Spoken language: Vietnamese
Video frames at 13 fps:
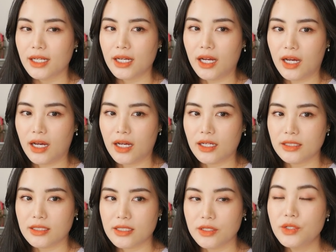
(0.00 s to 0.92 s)

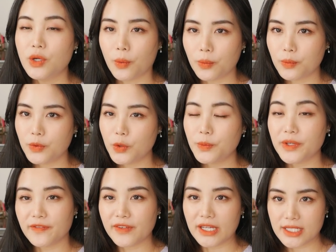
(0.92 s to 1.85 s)
Uh, sử dụng dung
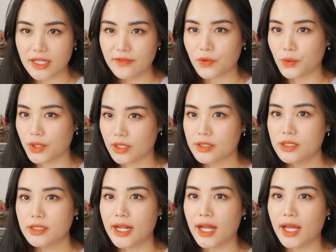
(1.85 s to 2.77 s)
dịch vệ sinh phụ
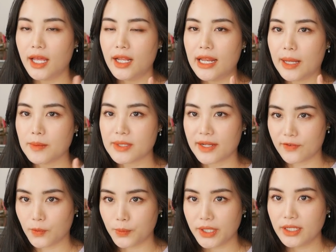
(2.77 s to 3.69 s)
nữ để làm sạch
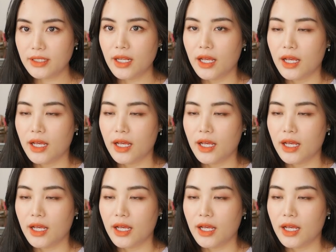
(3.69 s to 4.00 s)
vùng kín.